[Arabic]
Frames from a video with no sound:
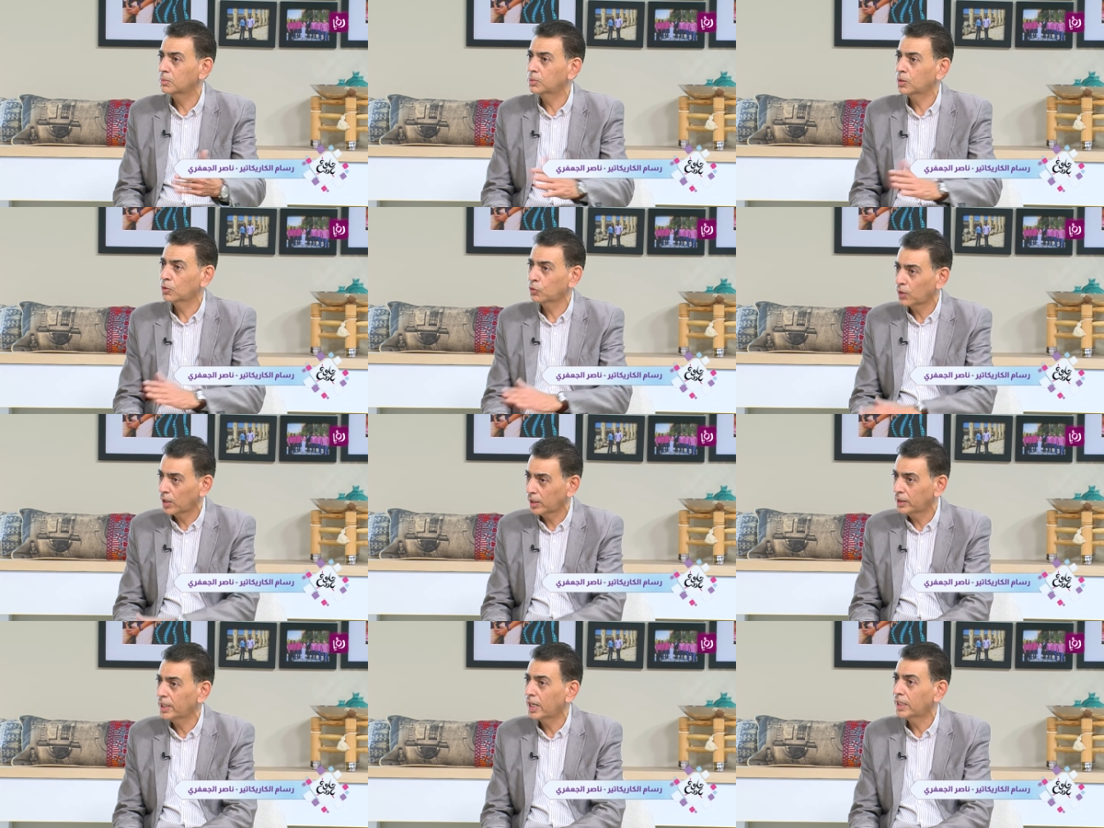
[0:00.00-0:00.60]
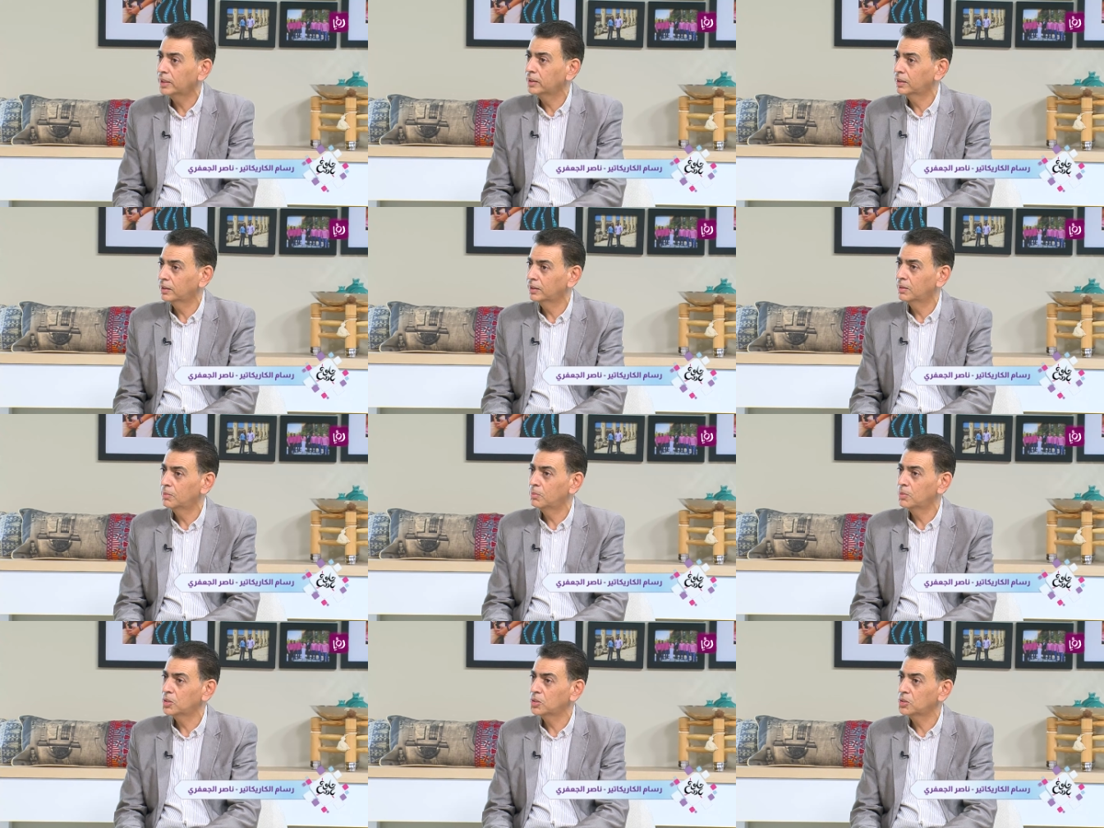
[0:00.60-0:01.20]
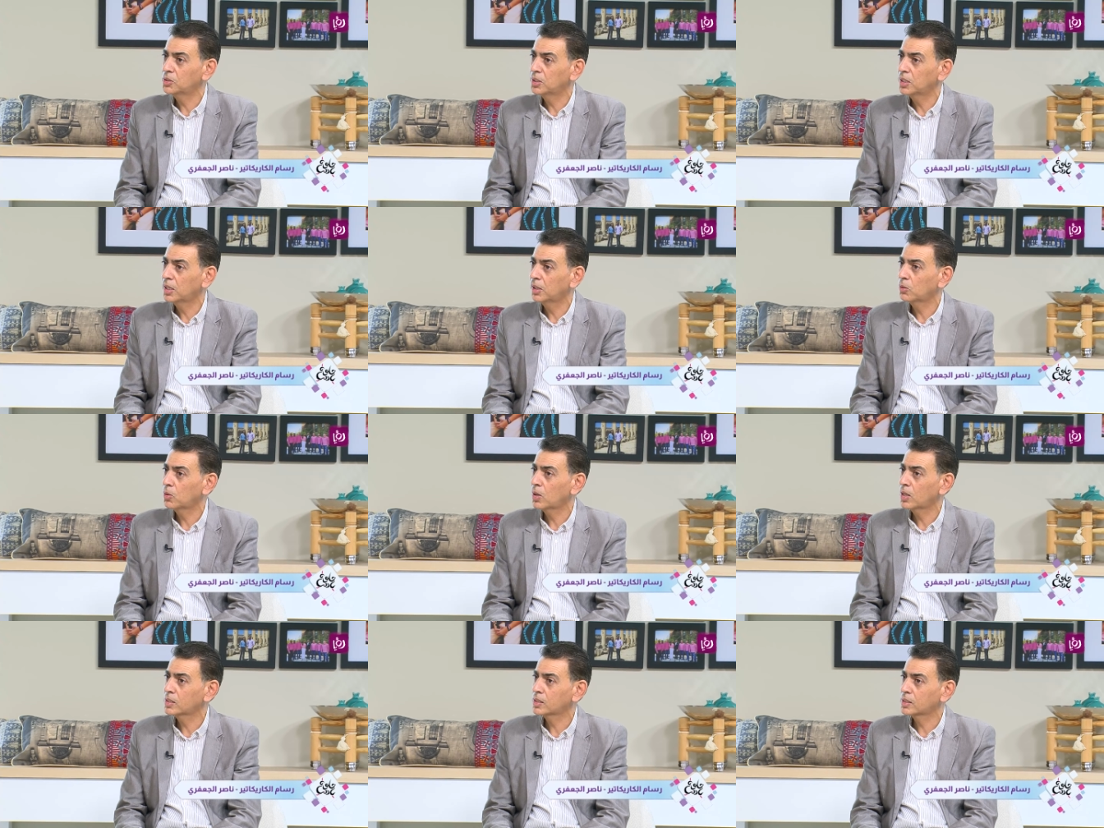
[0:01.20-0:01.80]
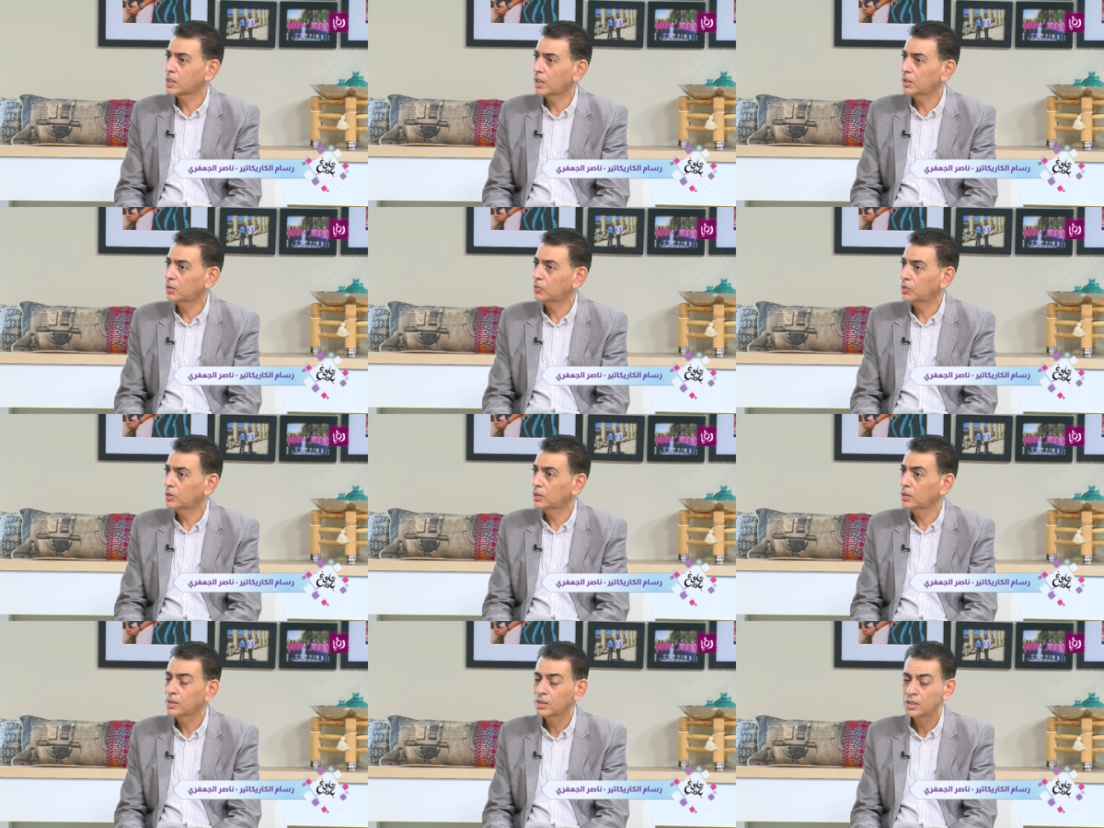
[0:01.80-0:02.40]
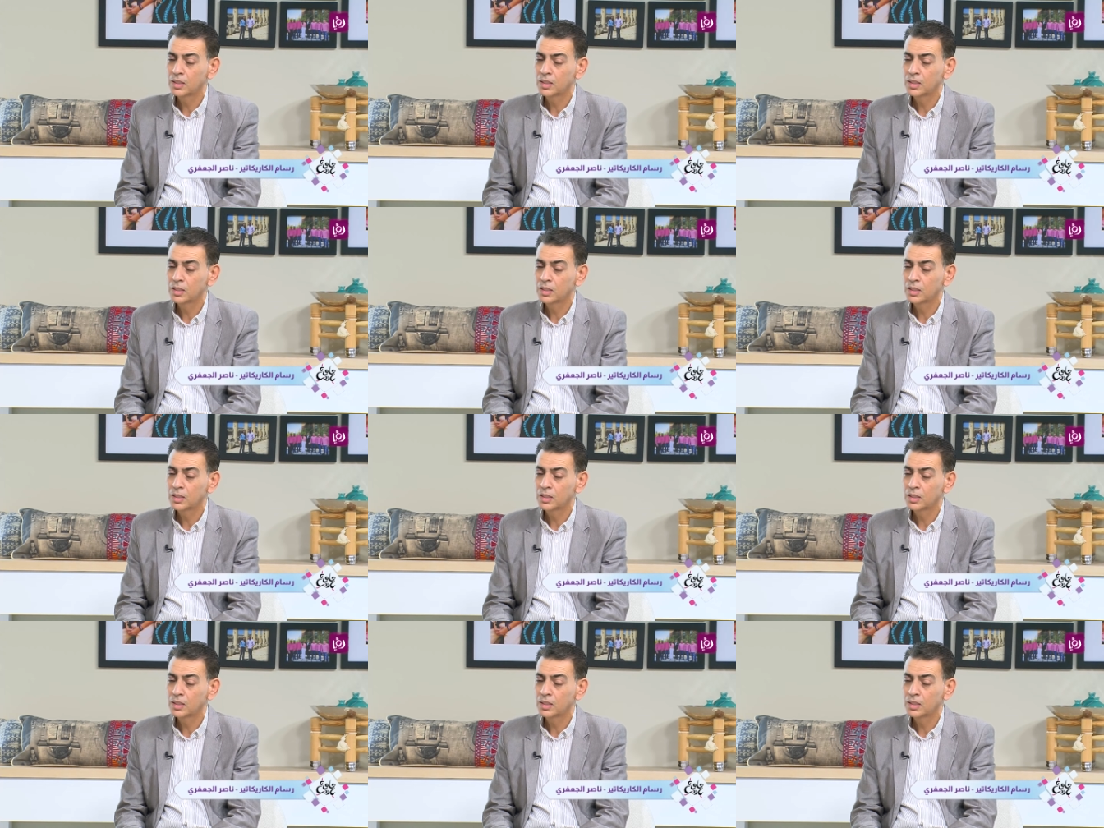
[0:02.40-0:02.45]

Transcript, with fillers: بترفع لي عدد لما يجي لانه هاي الصحيفه